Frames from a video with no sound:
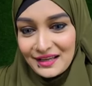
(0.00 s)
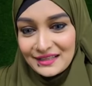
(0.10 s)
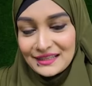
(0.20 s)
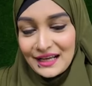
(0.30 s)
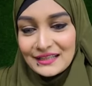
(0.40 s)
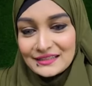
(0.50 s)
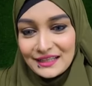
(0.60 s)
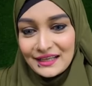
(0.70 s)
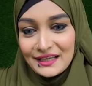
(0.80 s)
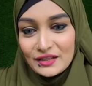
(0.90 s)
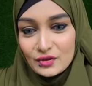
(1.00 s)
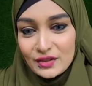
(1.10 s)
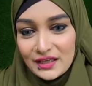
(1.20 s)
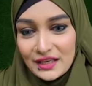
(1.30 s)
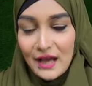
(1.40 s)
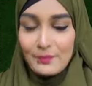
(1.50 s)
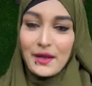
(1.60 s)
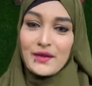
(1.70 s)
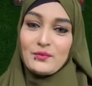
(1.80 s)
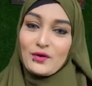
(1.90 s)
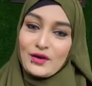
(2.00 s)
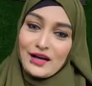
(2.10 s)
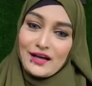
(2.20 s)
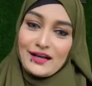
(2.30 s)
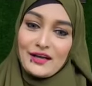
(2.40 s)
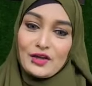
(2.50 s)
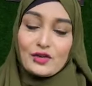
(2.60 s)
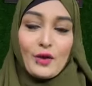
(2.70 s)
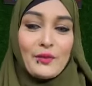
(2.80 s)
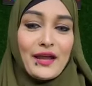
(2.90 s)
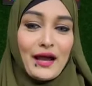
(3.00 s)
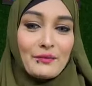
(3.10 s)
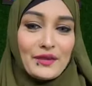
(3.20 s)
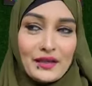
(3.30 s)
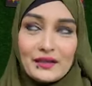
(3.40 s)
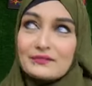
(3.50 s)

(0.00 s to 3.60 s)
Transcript: আচ্ছা আজকে যদি না পাই বোরকা তবে আমি